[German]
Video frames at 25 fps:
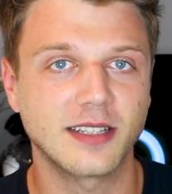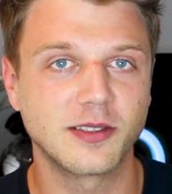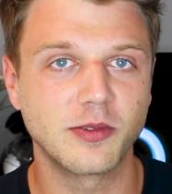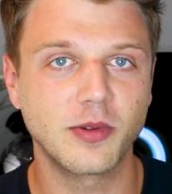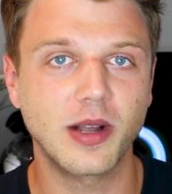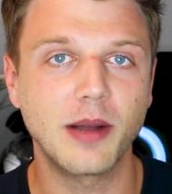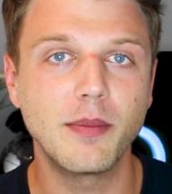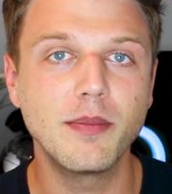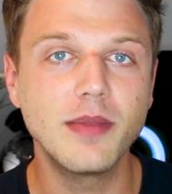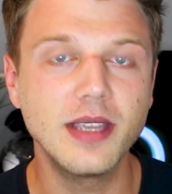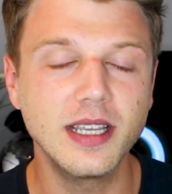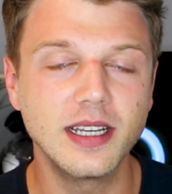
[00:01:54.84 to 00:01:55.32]
Ja,
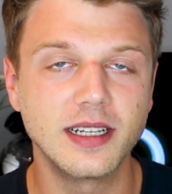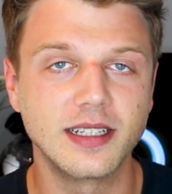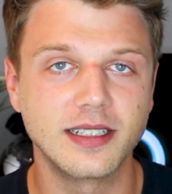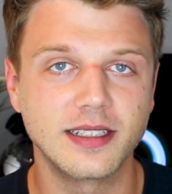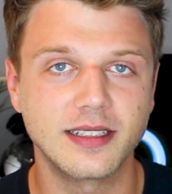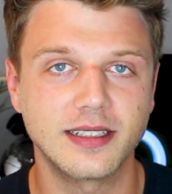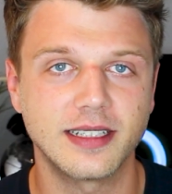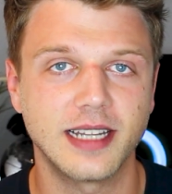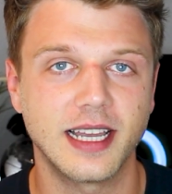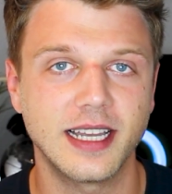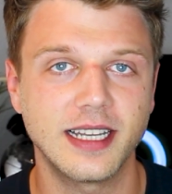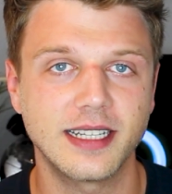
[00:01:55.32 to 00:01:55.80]
sogar
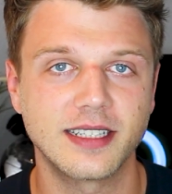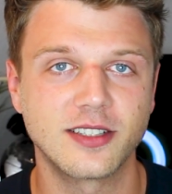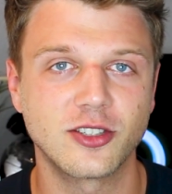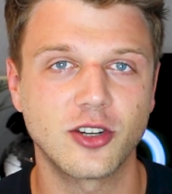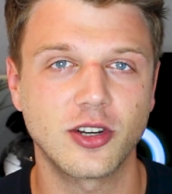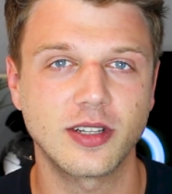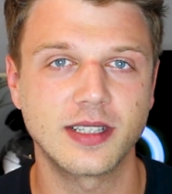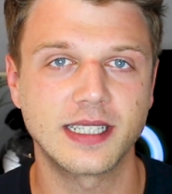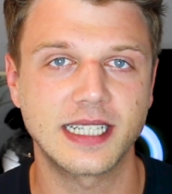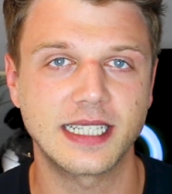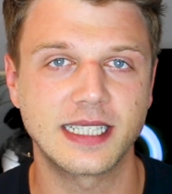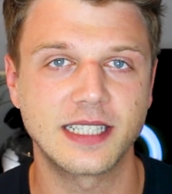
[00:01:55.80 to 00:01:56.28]
mir, der jetzt
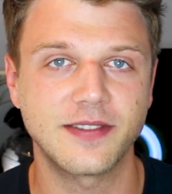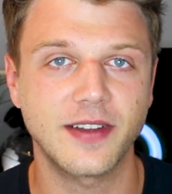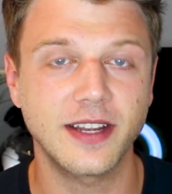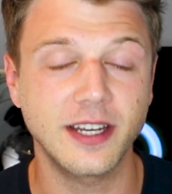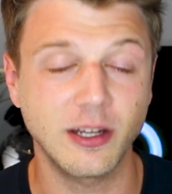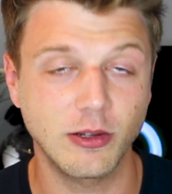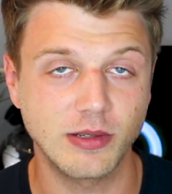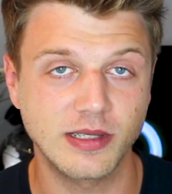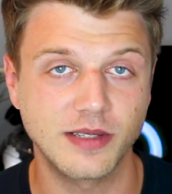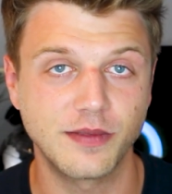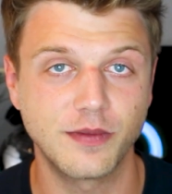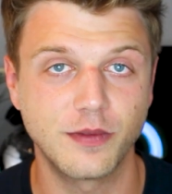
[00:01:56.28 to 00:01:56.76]
schon seit
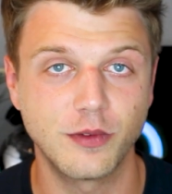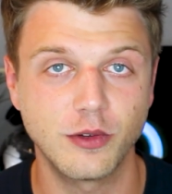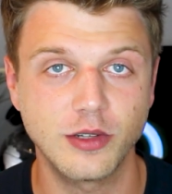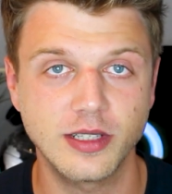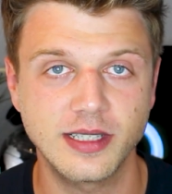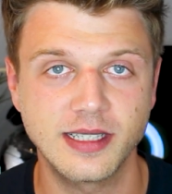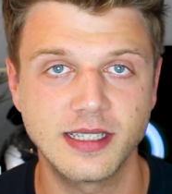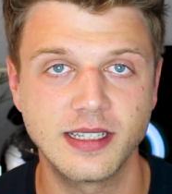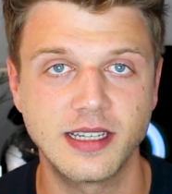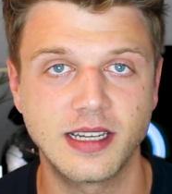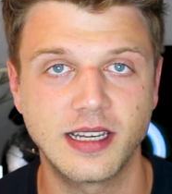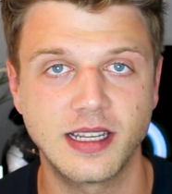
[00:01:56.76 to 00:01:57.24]

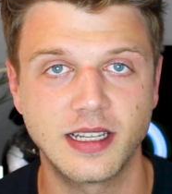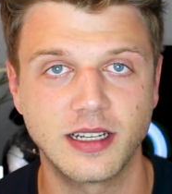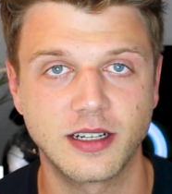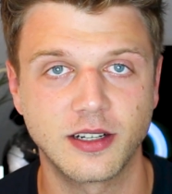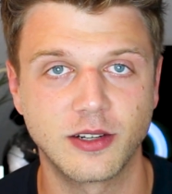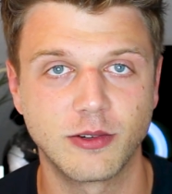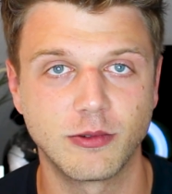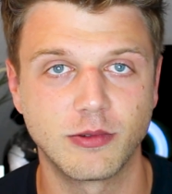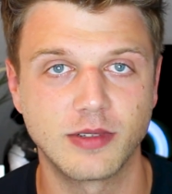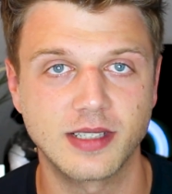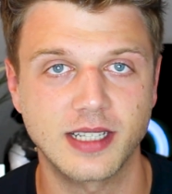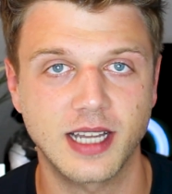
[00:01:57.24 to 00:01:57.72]
2014 die
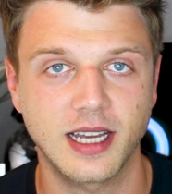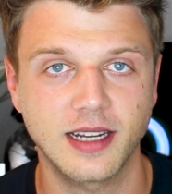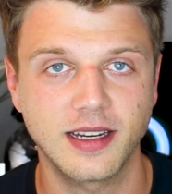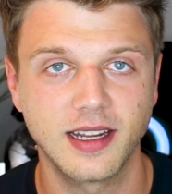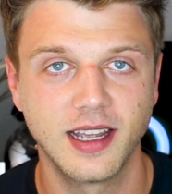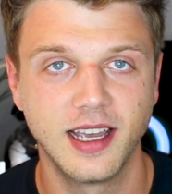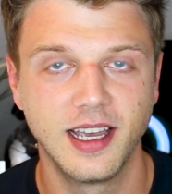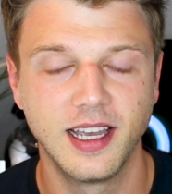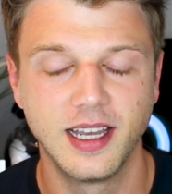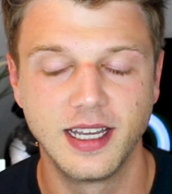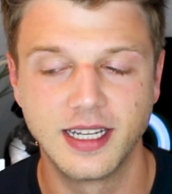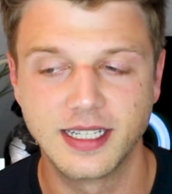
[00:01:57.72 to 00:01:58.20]
Diagnose hat,
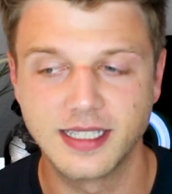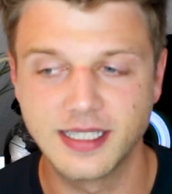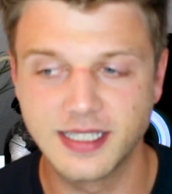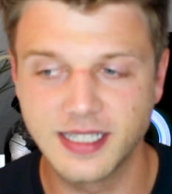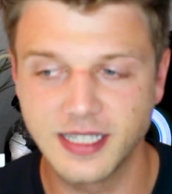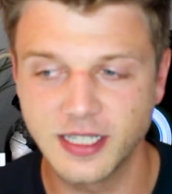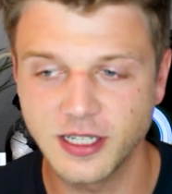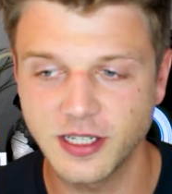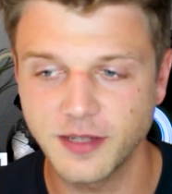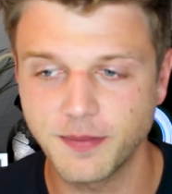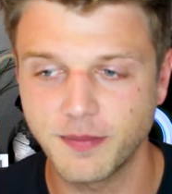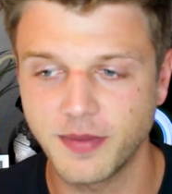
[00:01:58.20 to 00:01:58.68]

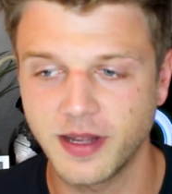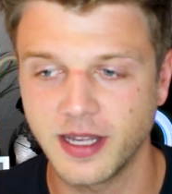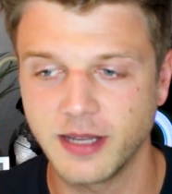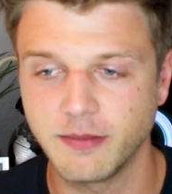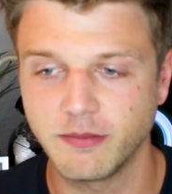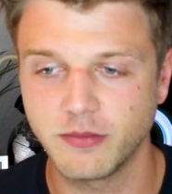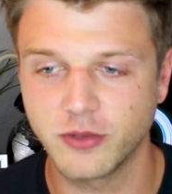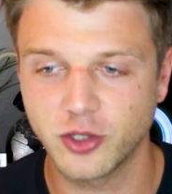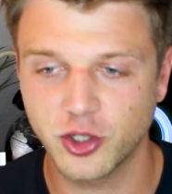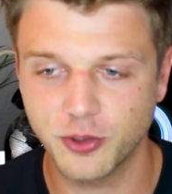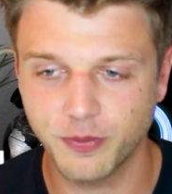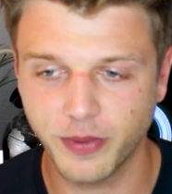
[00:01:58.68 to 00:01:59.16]
sind
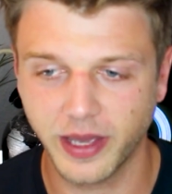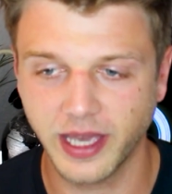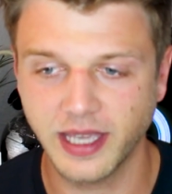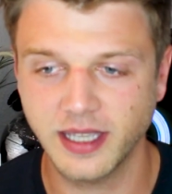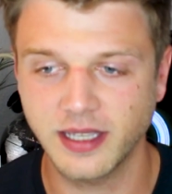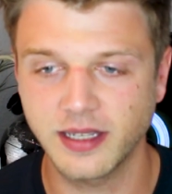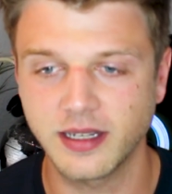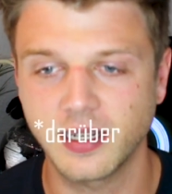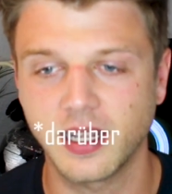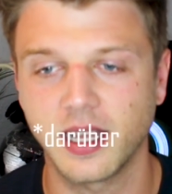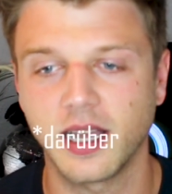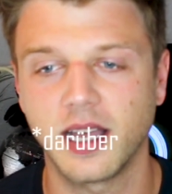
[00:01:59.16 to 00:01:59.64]
beim
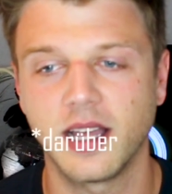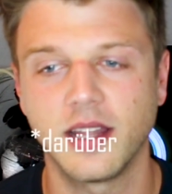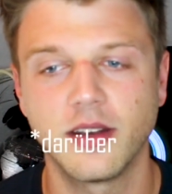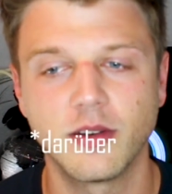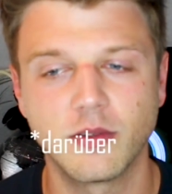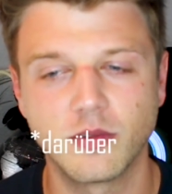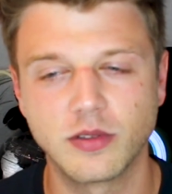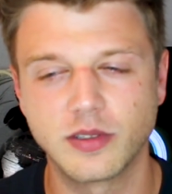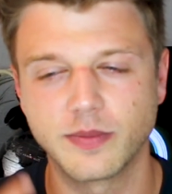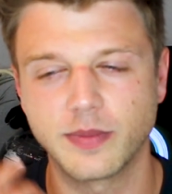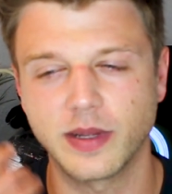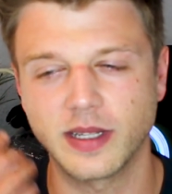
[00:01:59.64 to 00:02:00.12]
Sprechen
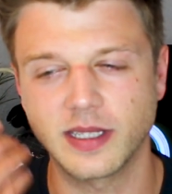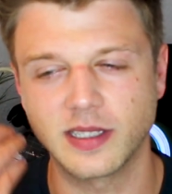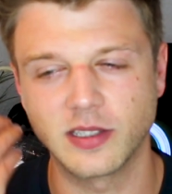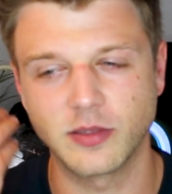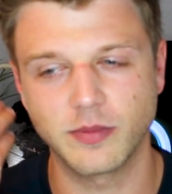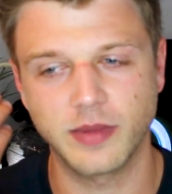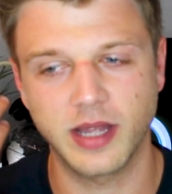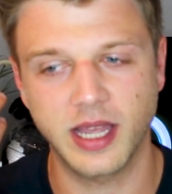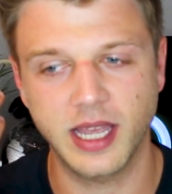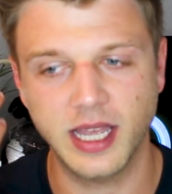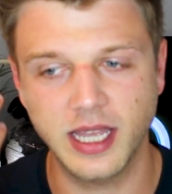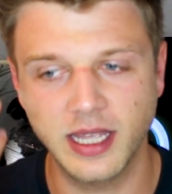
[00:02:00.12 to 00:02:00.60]
daran und bei so
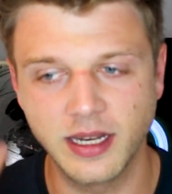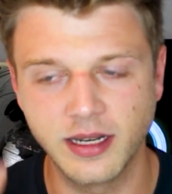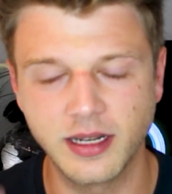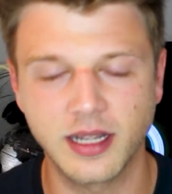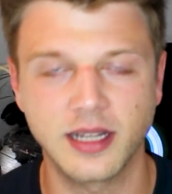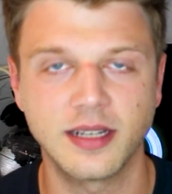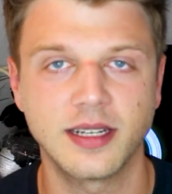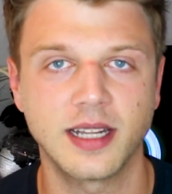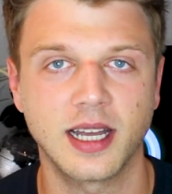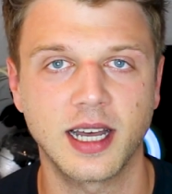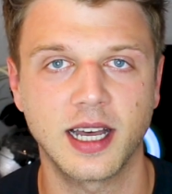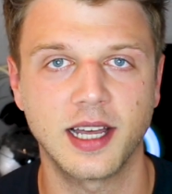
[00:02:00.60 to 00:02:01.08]
einem
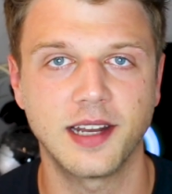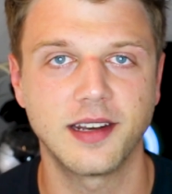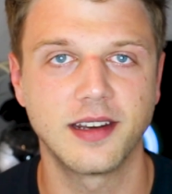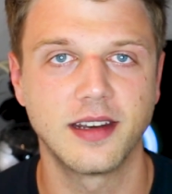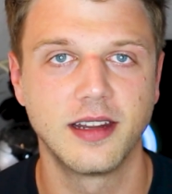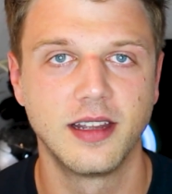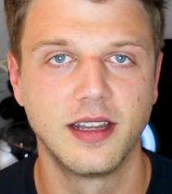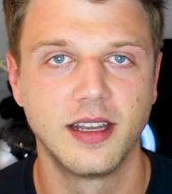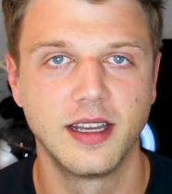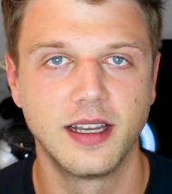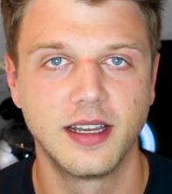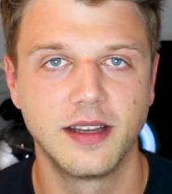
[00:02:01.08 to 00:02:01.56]
Erinnern daran
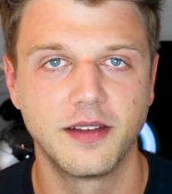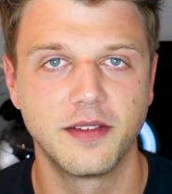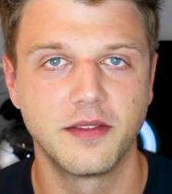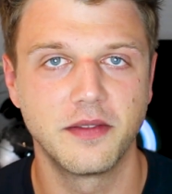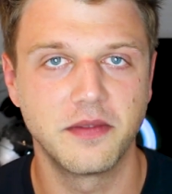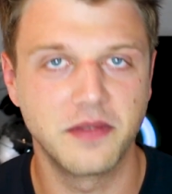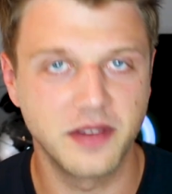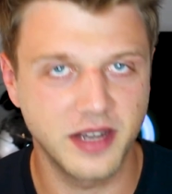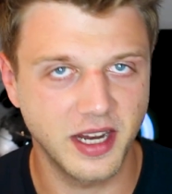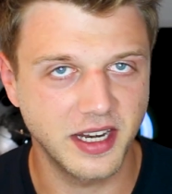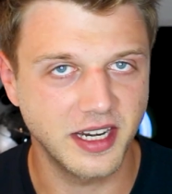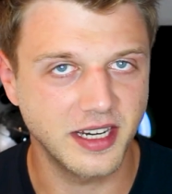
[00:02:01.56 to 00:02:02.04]

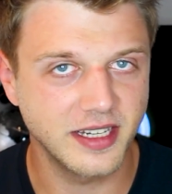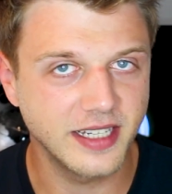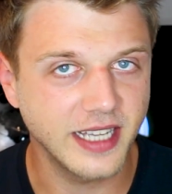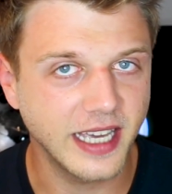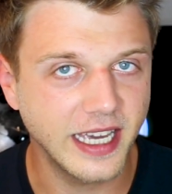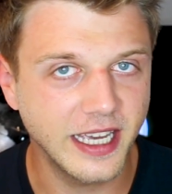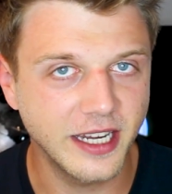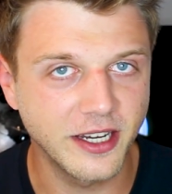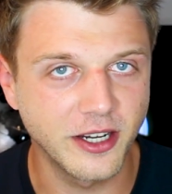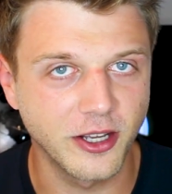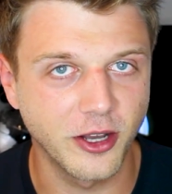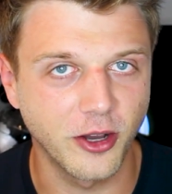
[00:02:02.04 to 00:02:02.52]
wieder die
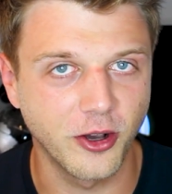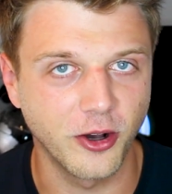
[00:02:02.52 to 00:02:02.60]
Tränen